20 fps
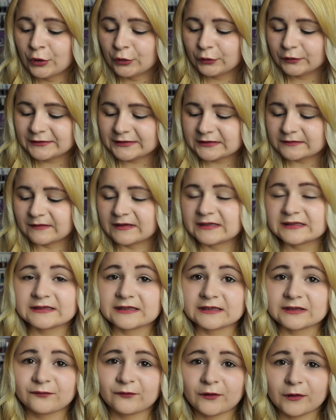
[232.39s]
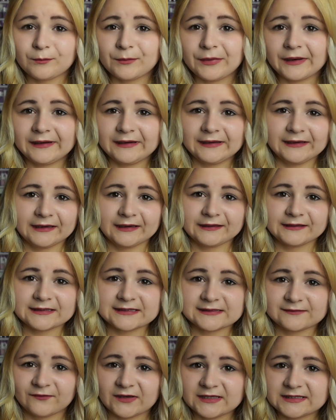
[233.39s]
Und zwar ist das von Balea
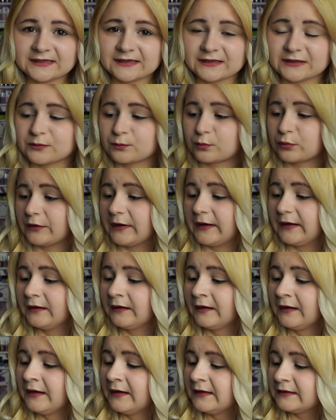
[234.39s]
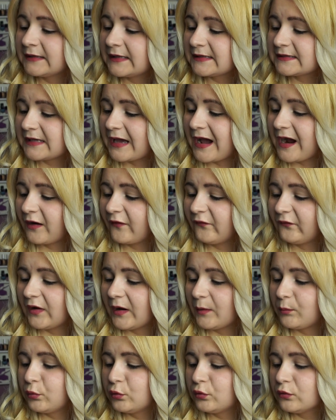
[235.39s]
das Wasserspray. Das
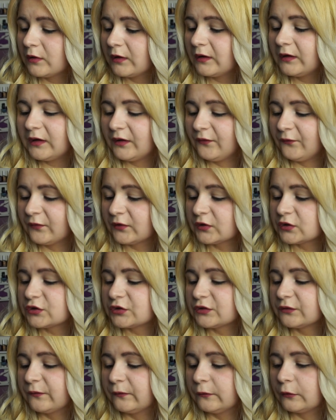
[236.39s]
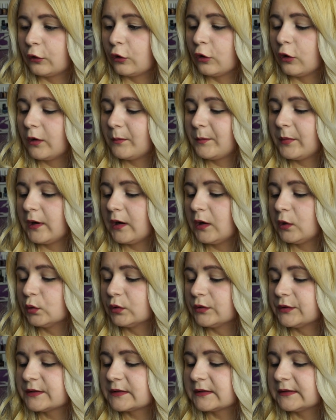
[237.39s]
Aqua Pura Erfrische für Körper
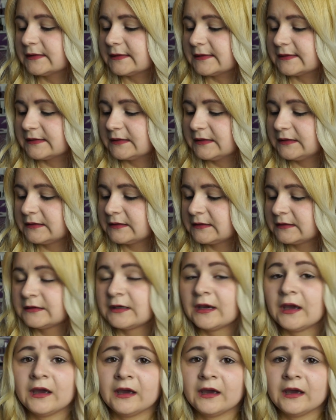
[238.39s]
und Gesicht.